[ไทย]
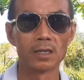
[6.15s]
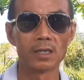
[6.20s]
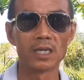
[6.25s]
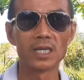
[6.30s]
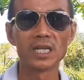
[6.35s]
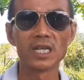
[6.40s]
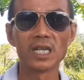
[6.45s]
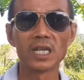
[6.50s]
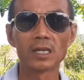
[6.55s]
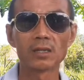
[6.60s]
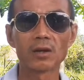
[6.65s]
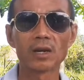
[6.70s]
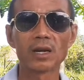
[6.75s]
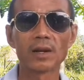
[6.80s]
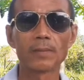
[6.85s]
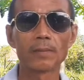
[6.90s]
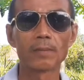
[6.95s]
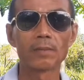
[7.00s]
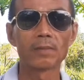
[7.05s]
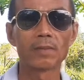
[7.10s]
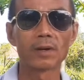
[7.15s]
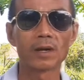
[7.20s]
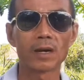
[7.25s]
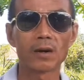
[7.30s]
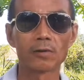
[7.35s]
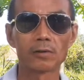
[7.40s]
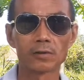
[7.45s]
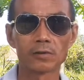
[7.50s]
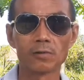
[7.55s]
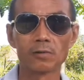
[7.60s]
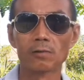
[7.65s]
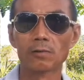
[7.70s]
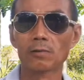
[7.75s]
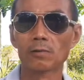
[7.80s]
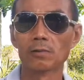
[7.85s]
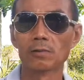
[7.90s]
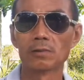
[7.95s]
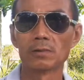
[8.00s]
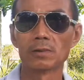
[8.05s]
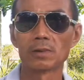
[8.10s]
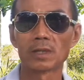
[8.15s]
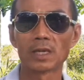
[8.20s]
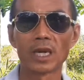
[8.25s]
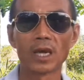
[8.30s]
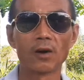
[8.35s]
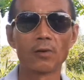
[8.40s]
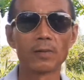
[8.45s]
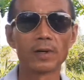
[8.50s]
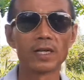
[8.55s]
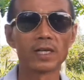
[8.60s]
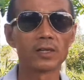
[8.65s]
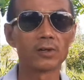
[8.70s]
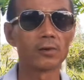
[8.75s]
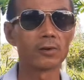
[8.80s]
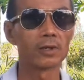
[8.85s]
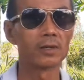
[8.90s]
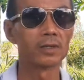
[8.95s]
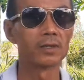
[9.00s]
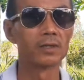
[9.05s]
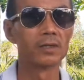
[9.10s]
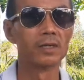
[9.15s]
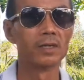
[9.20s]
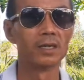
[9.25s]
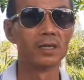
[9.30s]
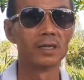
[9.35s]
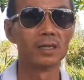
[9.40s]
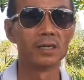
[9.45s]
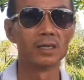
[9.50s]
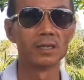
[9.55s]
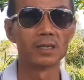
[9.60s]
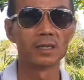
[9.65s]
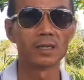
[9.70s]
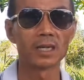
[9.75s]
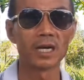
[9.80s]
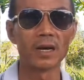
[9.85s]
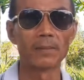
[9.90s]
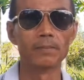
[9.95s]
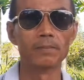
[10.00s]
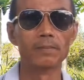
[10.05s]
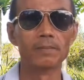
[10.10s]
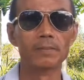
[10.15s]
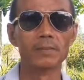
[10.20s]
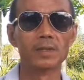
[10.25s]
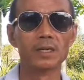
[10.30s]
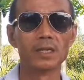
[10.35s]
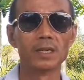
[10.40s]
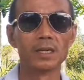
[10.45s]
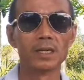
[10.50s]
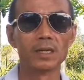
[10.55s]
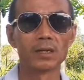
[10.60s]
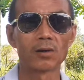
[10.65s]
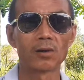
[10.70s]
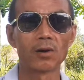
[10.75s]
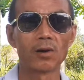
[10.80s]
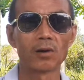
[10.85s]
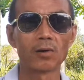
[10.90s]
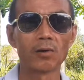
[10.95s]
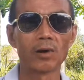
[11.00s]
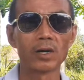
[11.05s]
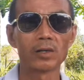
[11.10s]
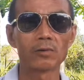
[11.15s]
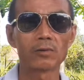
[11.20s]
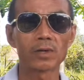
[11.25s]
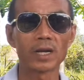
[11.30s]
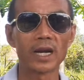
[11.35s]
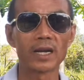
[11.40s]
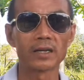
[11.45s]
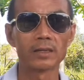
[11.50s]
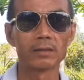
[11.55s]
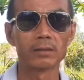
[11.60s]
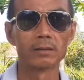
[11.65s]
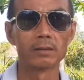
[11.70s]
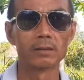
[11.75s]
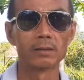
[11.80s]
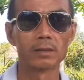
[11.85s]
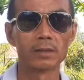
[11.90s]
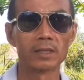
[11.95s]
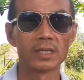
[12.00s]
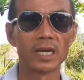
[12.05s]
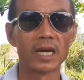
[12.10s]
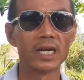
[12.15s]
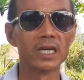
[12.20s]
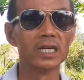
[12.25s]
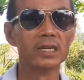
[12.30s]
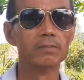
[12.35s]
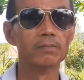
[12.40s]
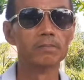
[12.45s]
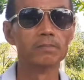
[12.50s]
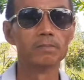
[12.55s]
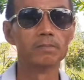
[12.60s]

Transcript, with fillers: ยินดีต้อนรับเข้าสู่แก้วมณีโชตครับก็ขอให้ทุกท่านอย่าลืม